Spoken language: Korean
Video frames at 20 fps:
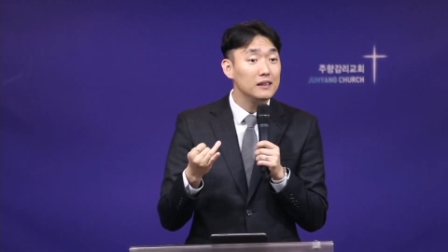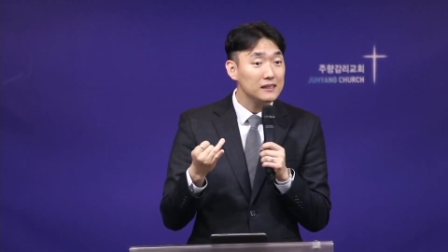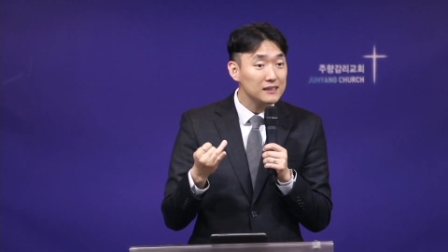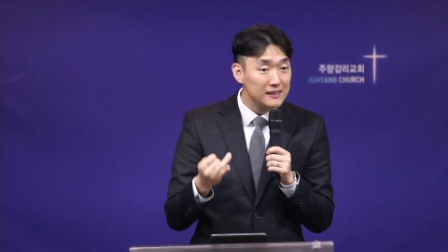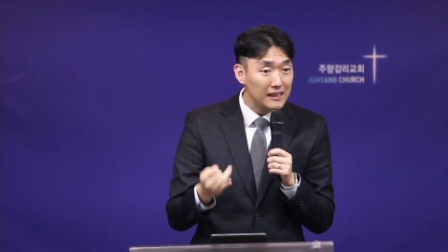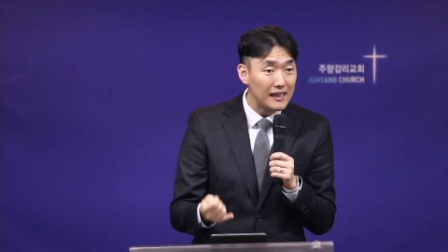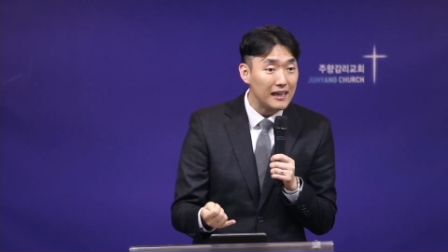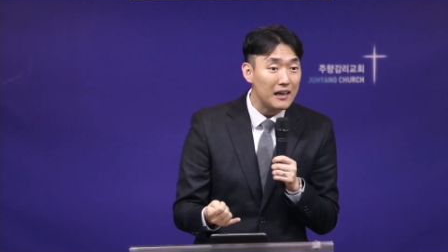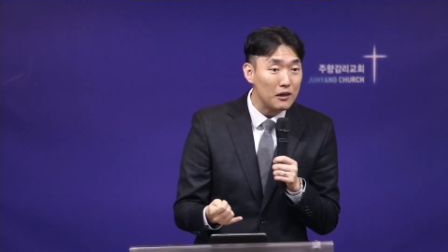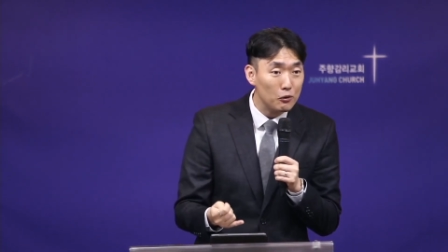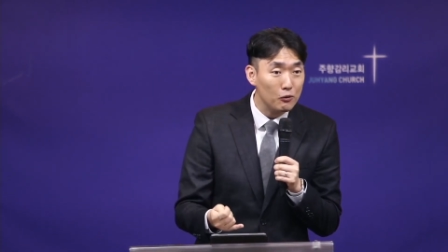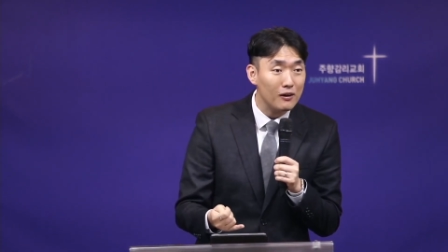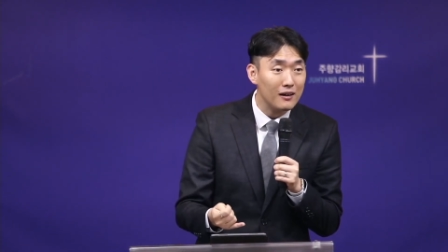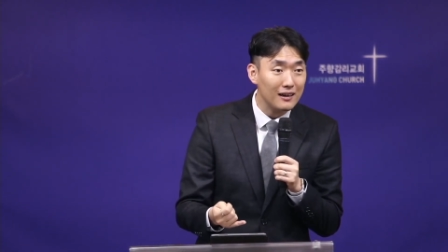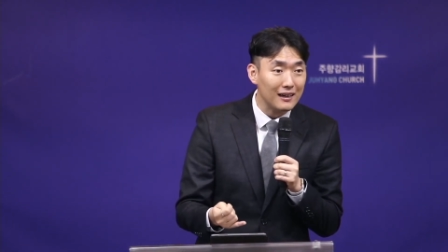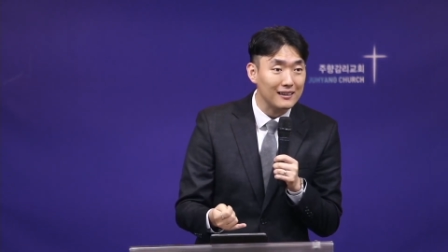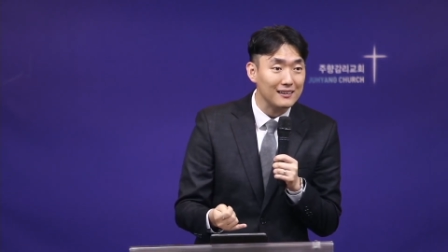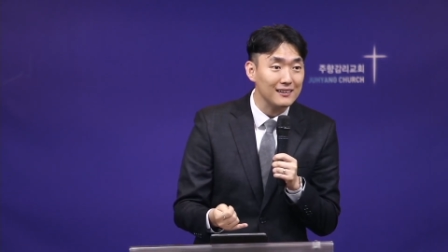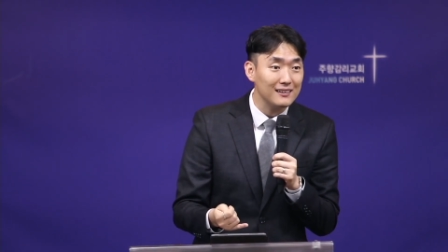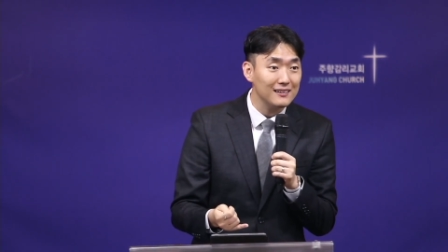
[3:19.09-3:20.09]
사랑과
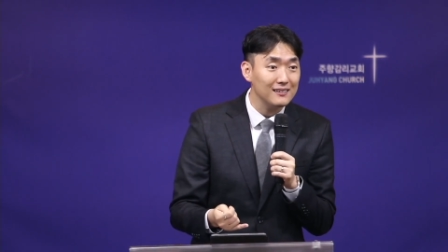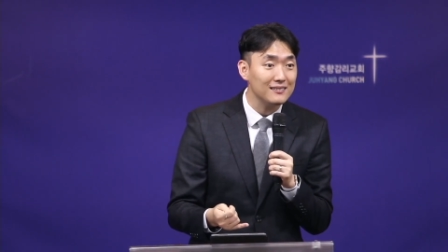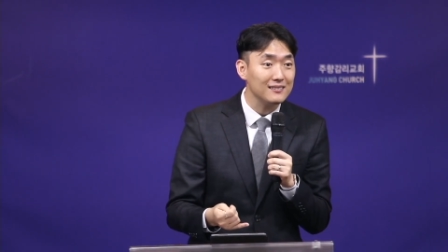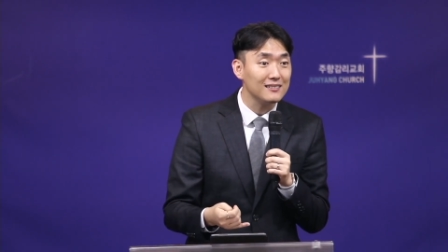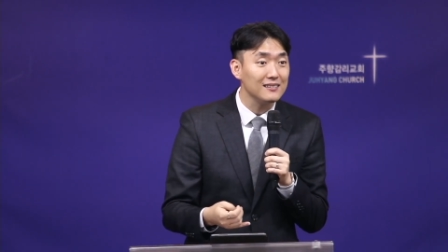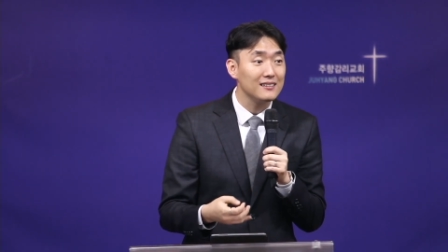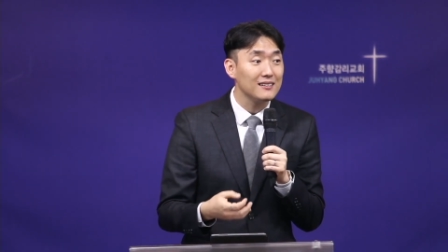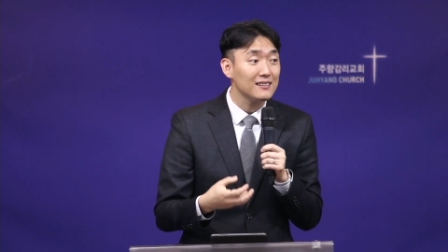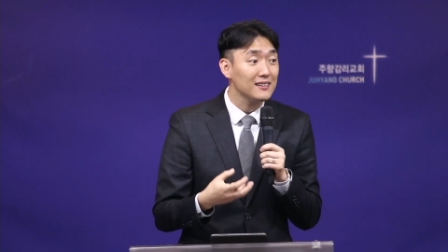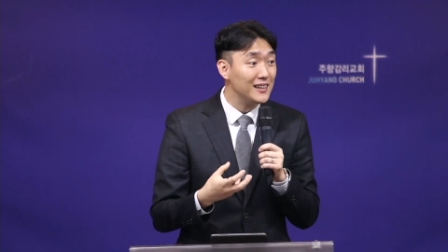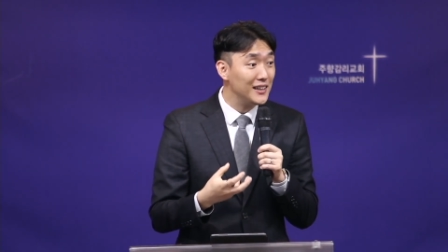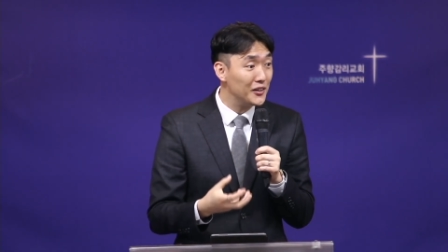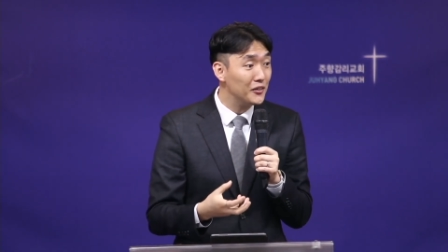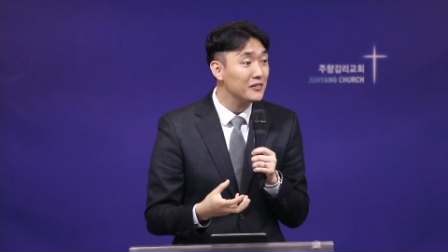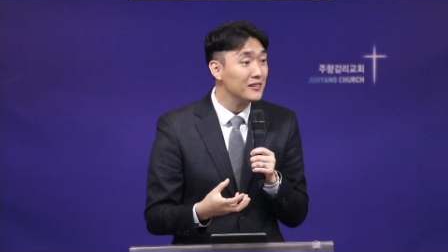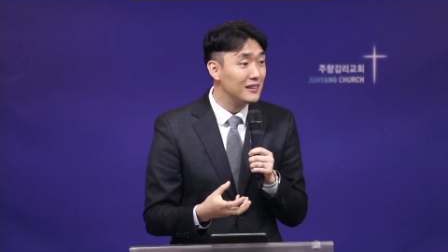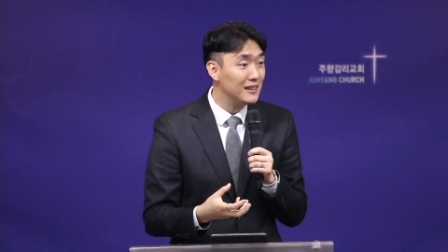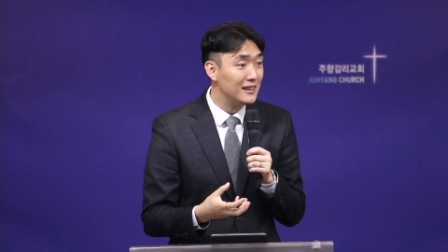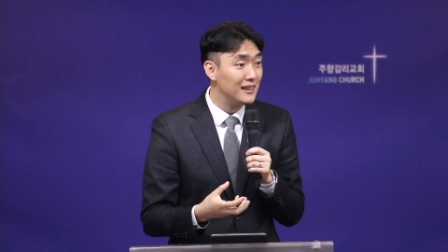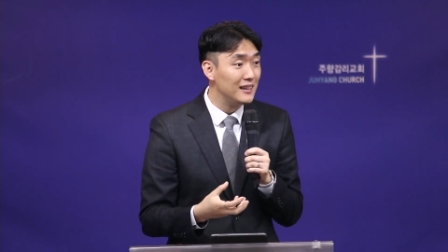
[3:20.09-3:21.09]
같은
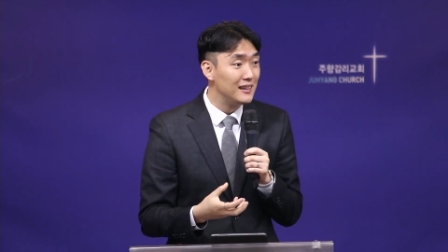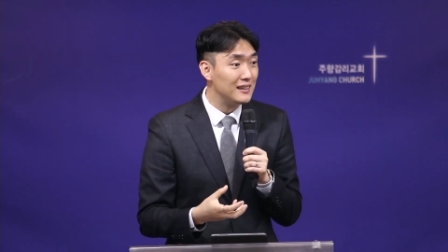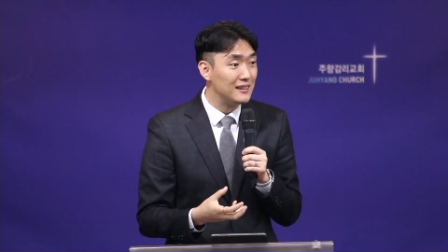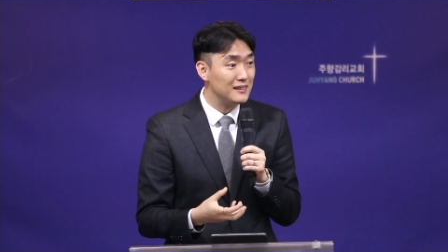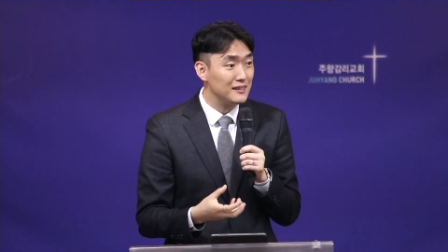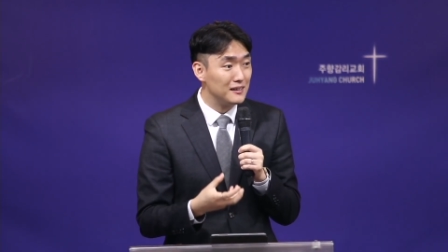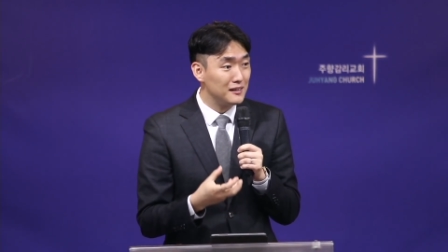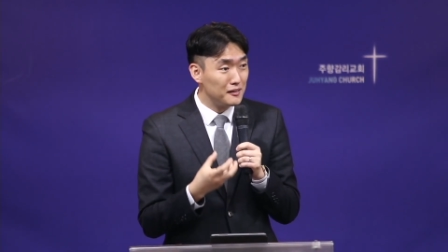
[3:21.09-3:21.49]
이런 일이